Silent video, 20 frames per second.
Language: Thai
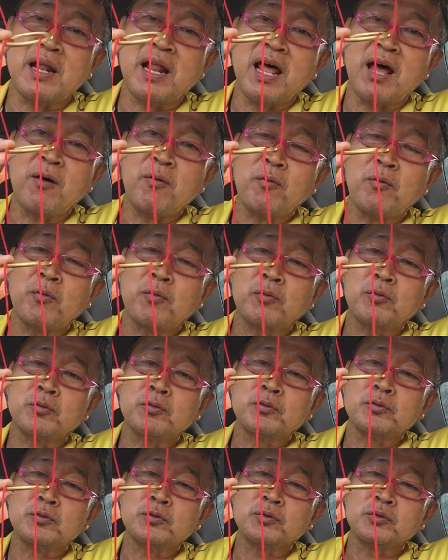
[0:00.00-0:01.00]
แล้ว
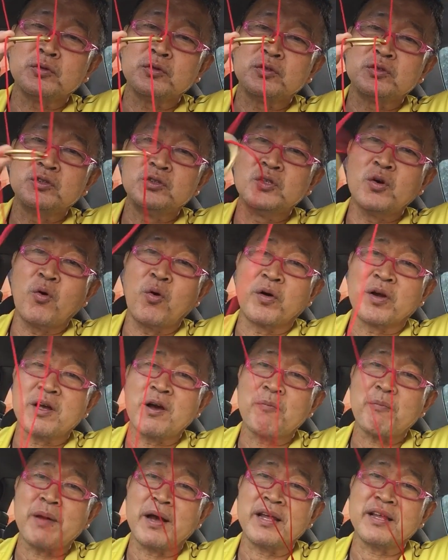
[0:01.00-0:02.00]
โยน
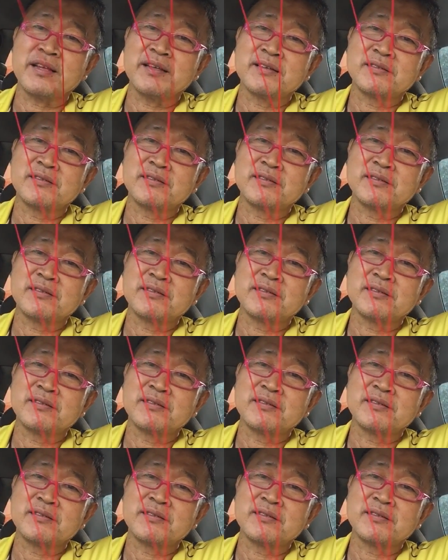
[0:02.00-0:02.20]
เข้าไป